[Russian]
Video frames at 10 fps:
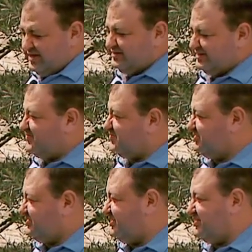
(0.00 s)
иудейской
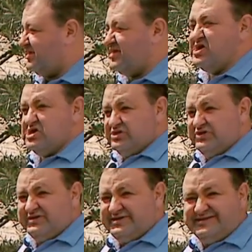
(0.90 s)
пустыней.
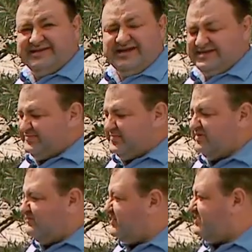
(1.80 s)
Но здесь
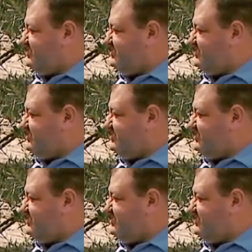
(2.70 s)
мы